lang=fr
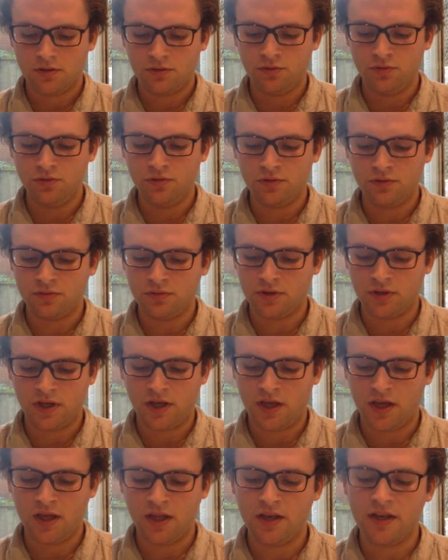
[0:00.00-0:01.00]
Hum,
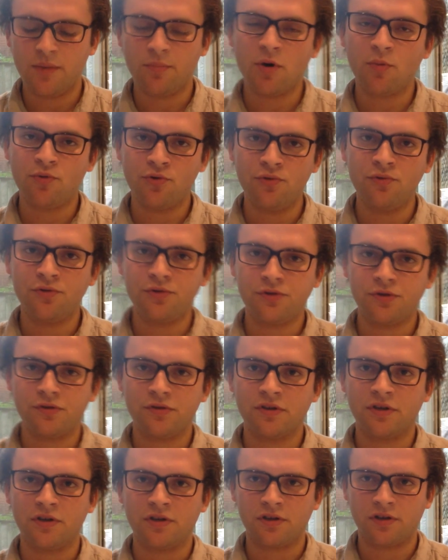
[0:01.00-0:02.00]
et il n'est pas plus
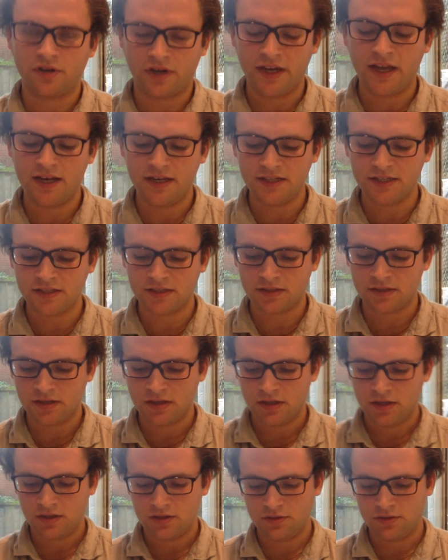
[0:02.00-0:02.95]
réaliste